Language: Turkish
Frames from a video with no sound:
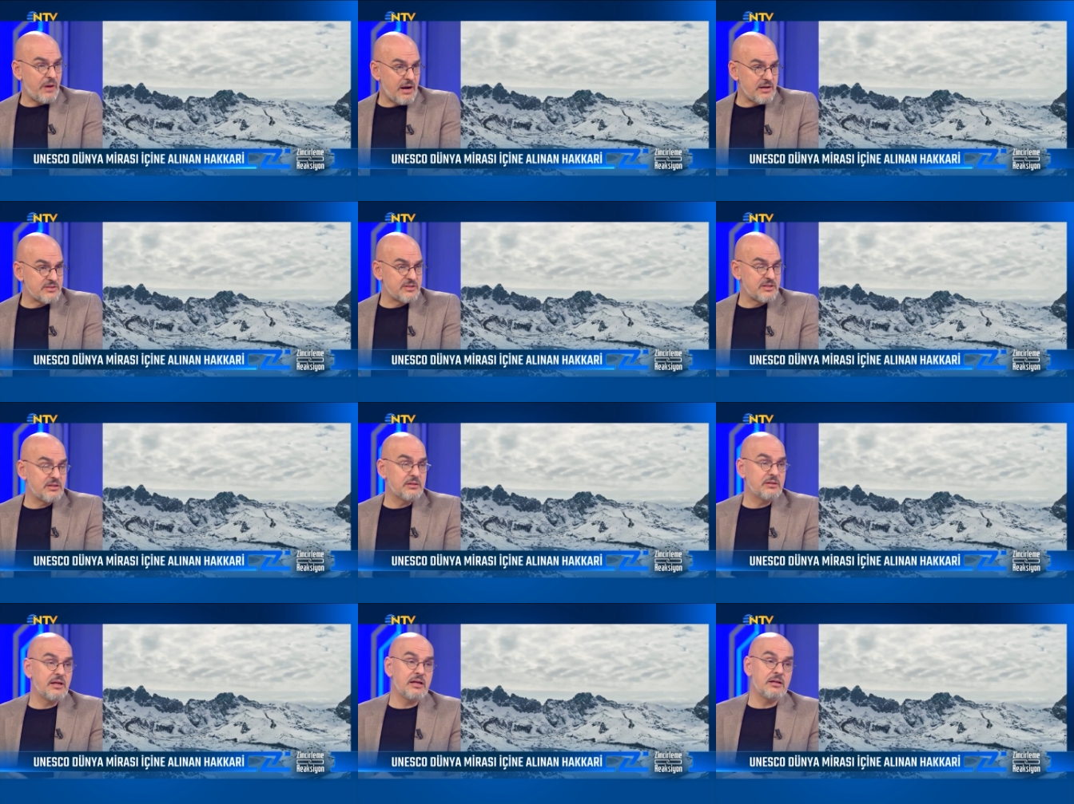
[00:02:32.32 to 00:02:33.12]

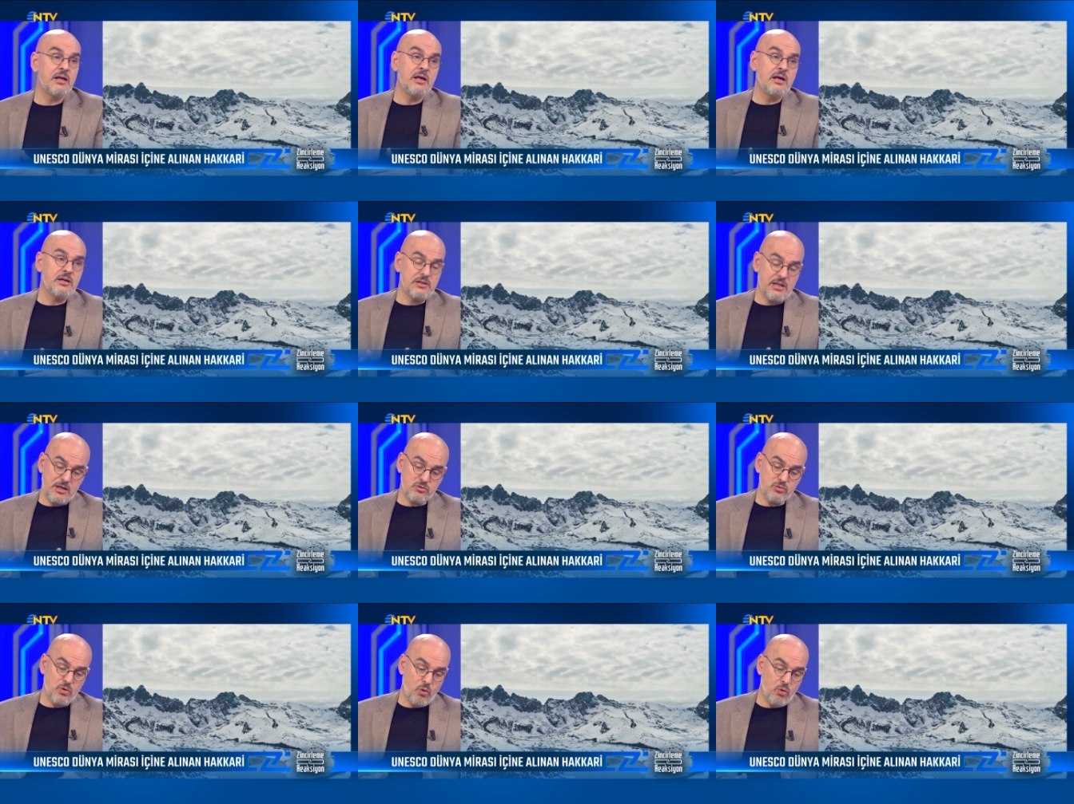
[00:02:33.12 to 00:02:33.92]
Perslerinden,
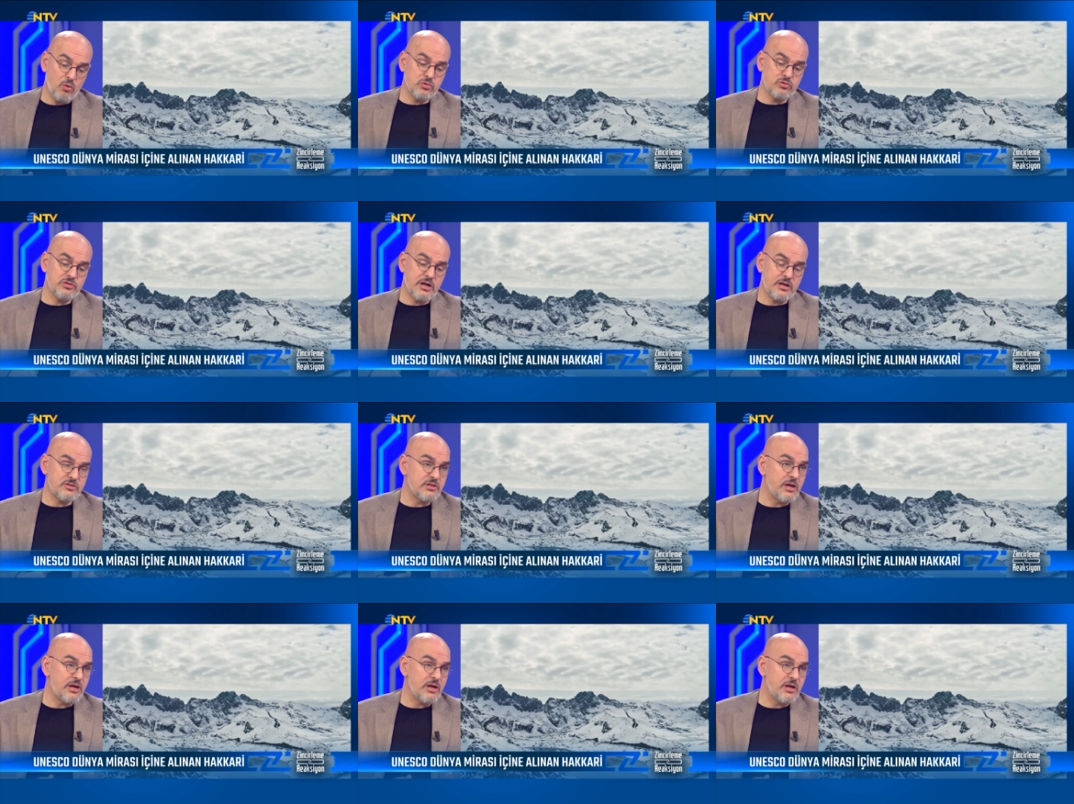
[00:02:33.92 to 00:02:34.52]
daha sonra Oğuzlar,